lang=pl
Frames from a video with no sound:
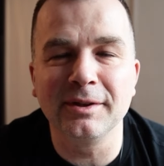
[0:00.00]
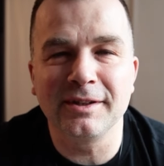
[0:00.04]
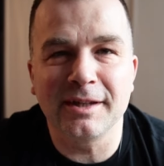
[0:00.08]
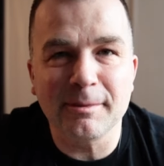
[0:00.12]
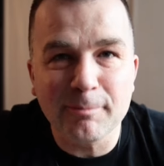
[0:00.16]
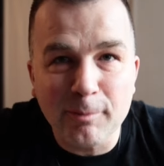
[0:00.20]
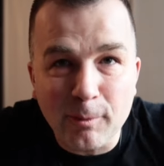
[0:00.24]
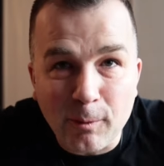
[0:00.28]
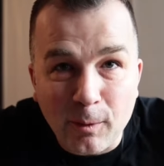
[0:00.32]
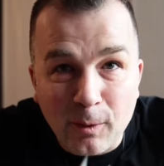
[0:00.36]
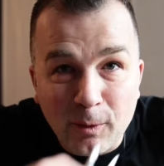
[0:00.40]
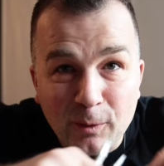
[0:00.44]
Nie
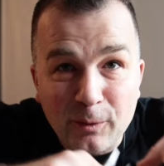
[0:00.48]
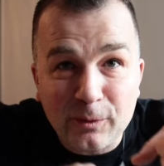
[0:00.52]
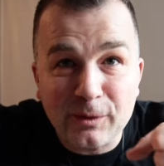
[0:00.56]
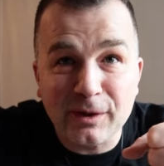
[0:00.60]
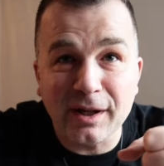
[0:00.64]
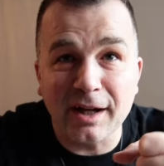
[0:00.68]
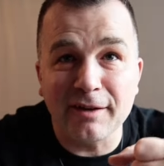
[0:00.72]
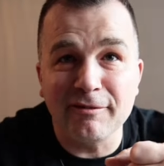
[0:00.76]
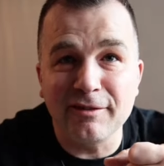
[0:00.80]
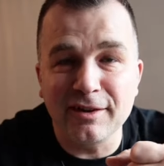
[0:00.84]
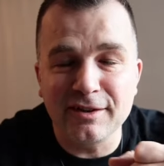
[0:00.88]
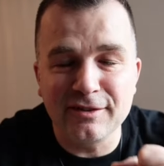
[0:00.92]
było o
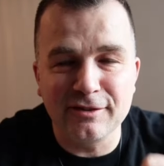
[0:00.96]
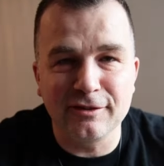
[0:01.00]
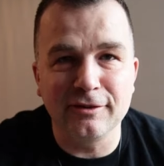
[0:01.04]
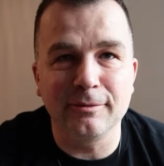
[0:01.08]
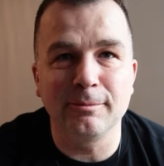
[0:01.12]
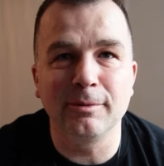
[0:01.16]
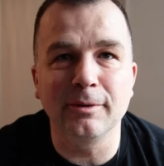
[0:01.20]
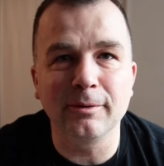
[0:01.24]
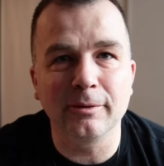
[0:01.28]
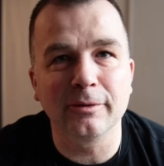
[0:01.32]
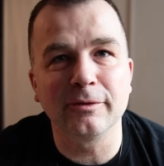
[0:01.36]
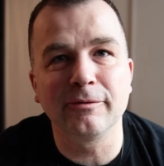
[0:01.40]
krawędzi,
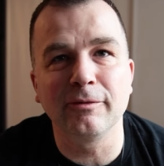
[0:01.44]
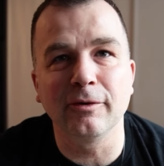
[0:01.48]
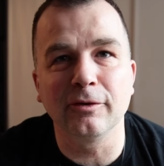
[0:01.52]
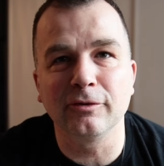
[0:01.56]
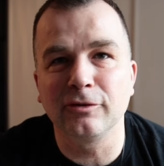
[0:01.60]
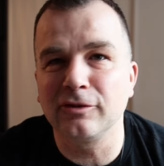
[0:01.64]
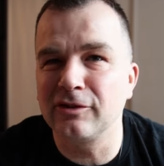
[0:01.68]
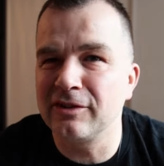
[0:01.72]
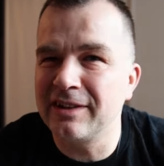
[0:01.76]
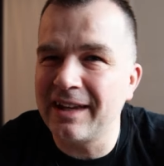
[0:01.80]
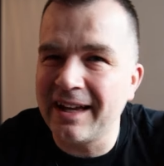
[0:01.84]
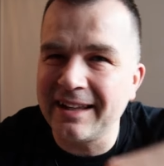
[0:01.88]
żeby go
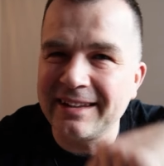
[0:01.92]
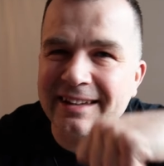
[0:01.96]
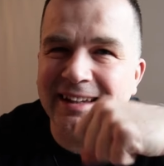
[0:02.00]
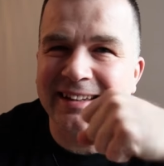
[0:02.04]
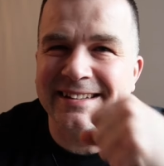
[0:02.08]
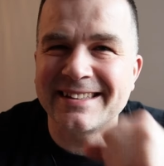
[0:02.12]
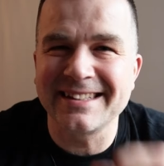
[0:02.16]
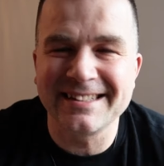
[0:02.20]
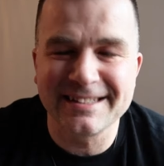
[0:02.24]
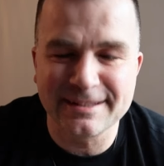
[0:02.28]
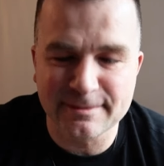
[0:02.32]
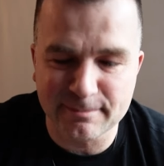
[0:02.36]
otworzyć. Ja nie
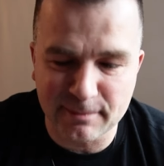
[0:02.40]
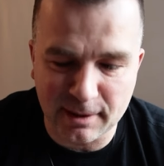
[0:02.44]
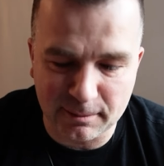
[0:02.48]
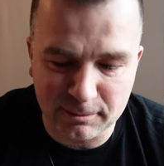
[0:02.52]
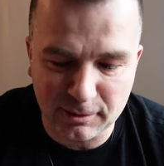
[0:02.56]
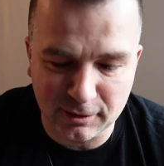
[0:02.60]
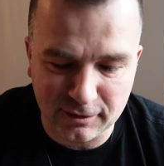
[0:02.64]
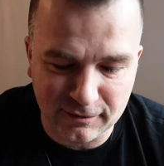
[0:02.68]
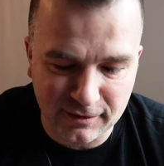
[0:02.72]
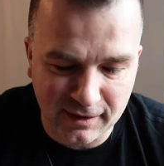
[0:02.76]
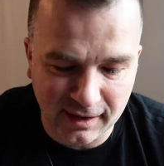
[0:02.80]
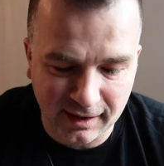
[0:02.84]
chcę
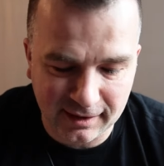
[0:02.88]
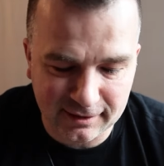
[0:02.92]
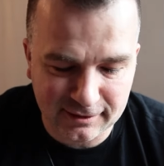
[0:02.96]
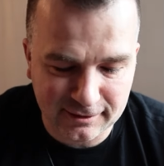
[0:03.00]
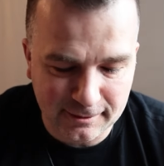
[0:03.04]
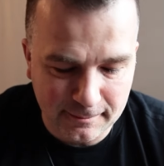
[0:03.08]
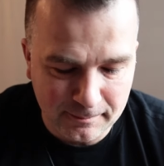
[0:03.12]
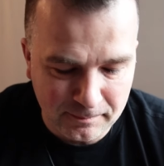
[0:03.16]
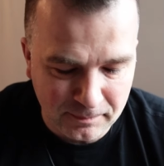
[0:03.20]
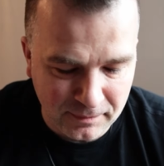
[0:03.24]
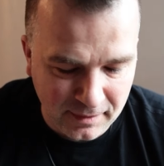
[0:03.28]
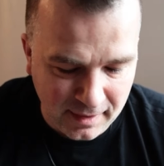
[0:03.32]
zębami
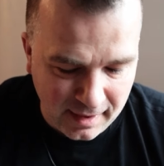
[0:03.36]
otwierać.